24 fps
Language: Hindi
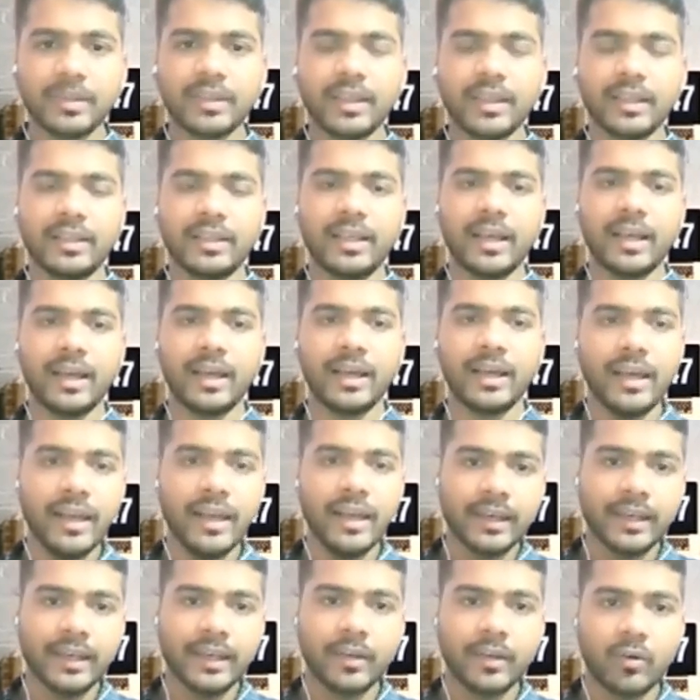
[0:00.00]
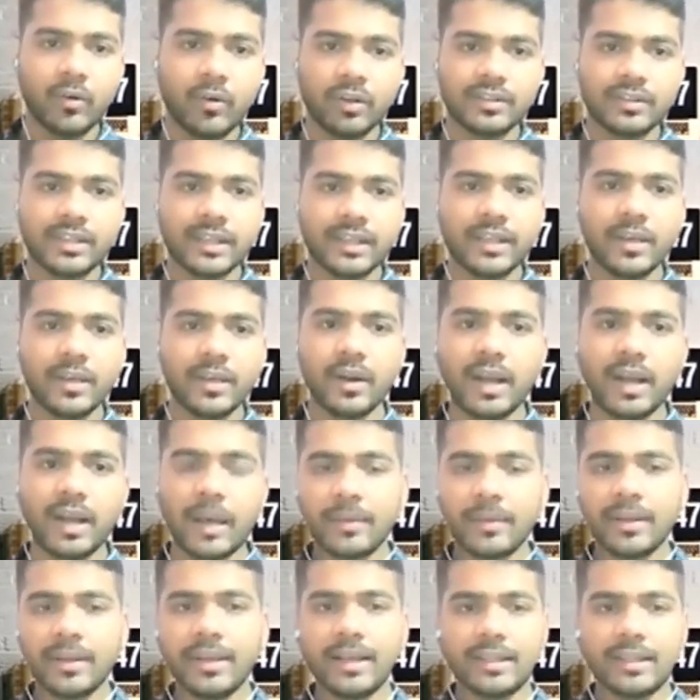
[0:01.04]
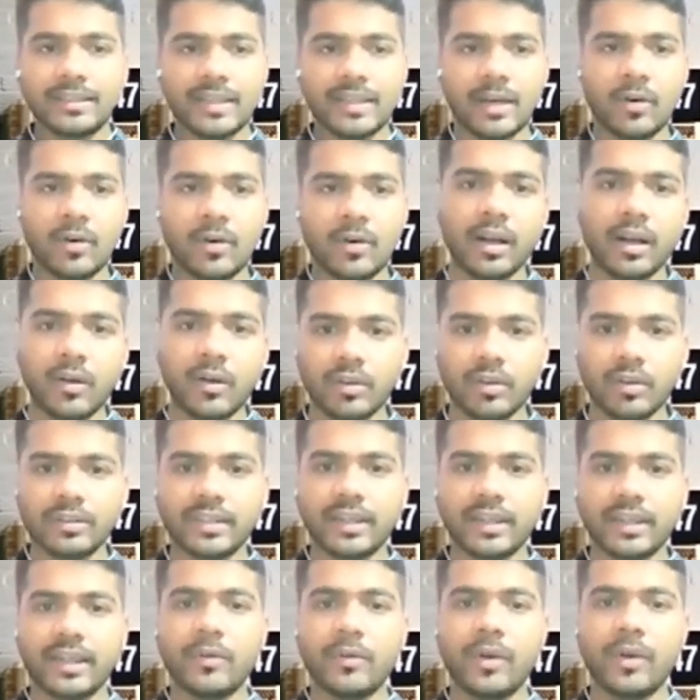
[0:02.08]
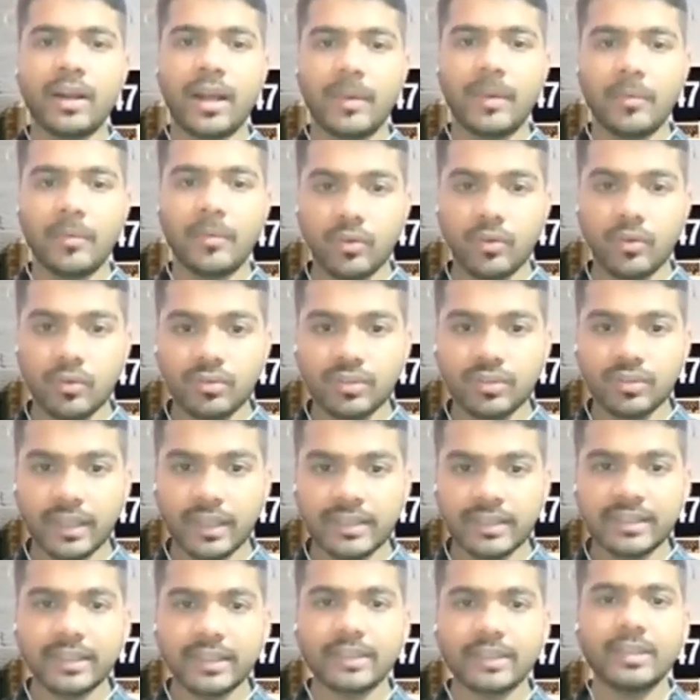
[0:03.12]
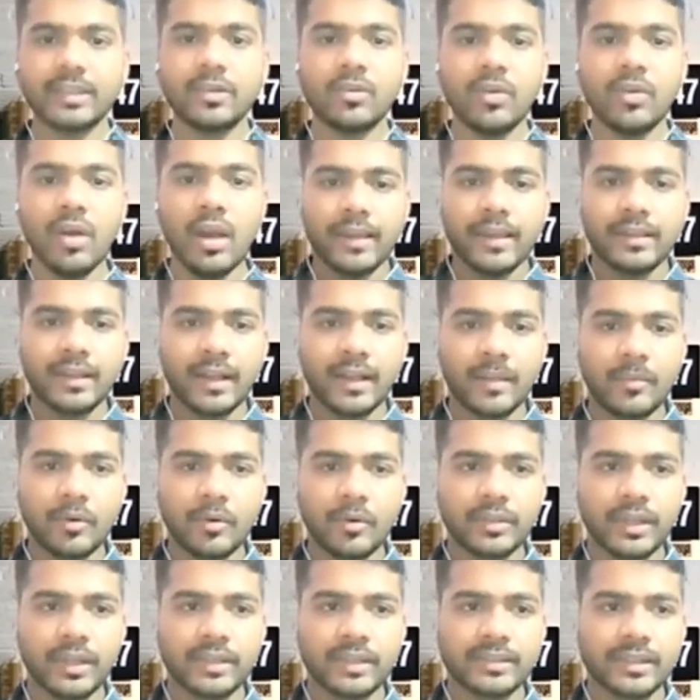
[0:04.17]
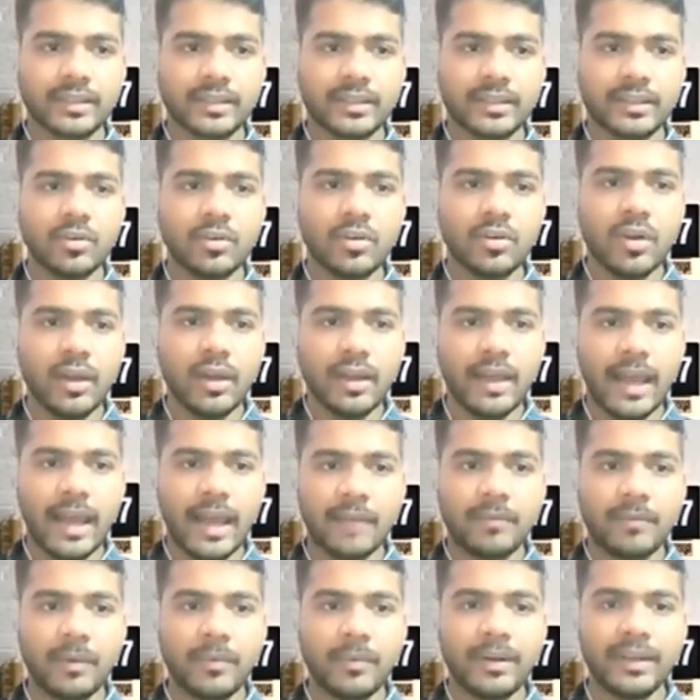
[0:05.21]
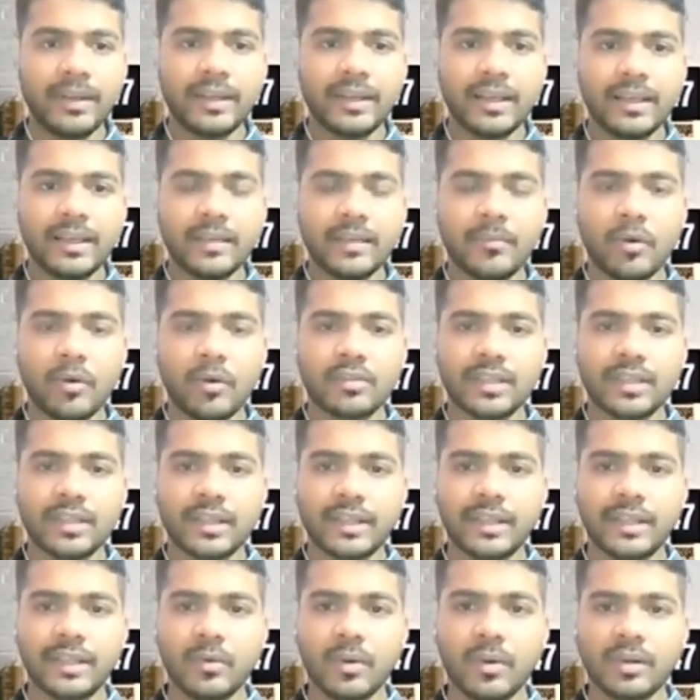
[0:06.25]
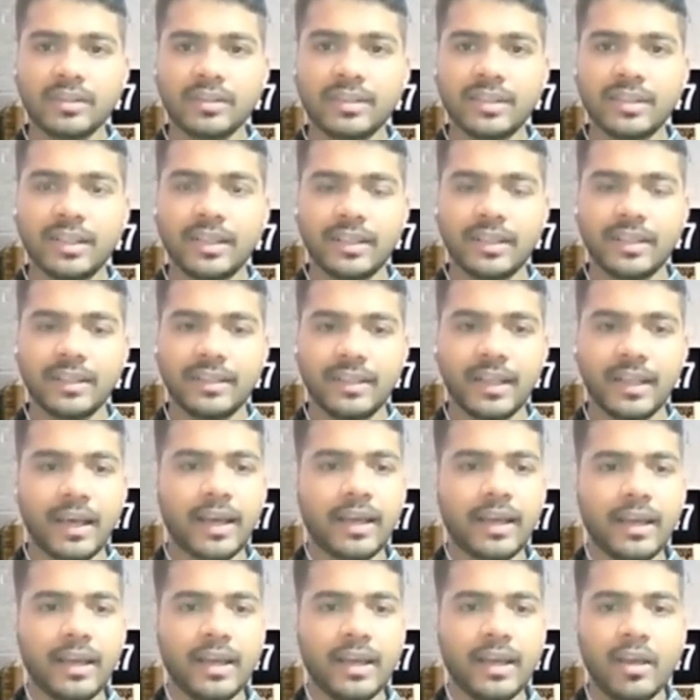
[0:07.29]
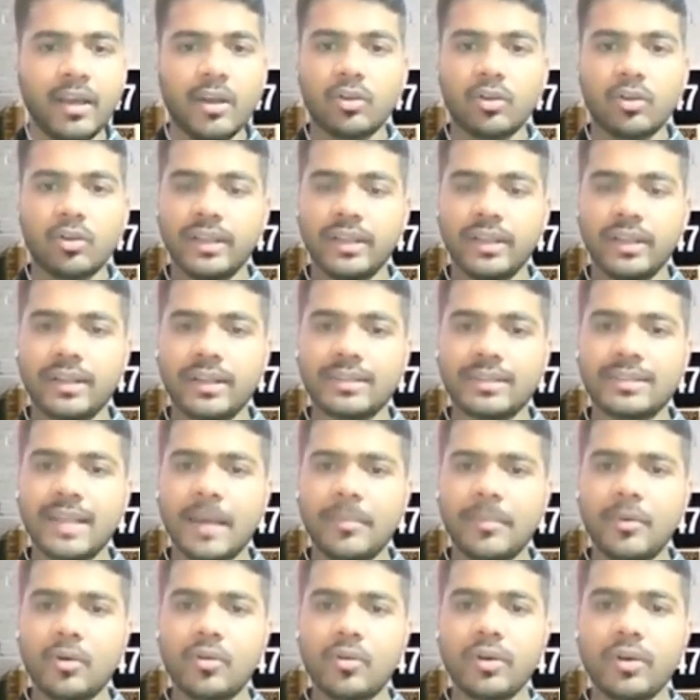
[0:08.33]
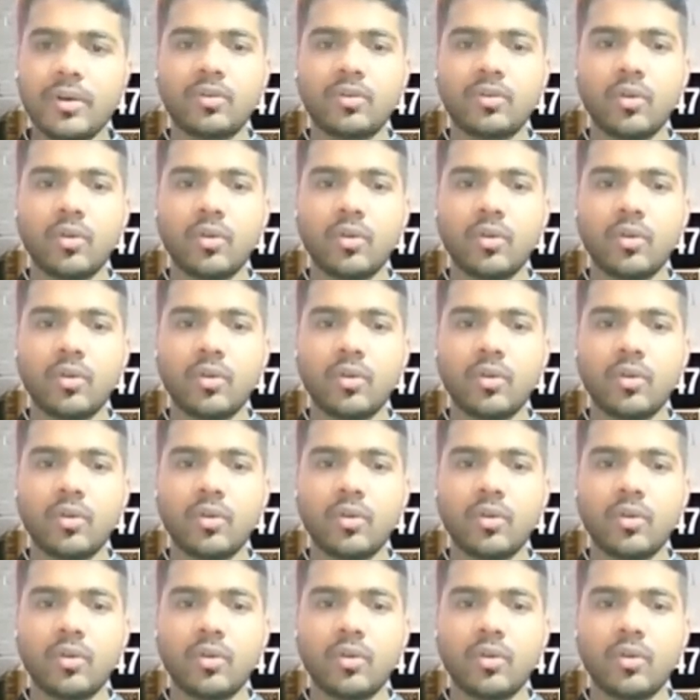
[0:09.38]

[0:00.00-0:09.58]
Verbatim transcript: भी दे दिया है कि कौन सा कीवर्ड आपके लिए अच्छा होगा कौन सा कीवर्ड आप लोग यूज कर सकते हो इधर आप लोग देख सकते हो अल्फाबेटिकली बहुत सारा कीवर्ड्स इधर दे दिया है तो इधर से आप लोग को एक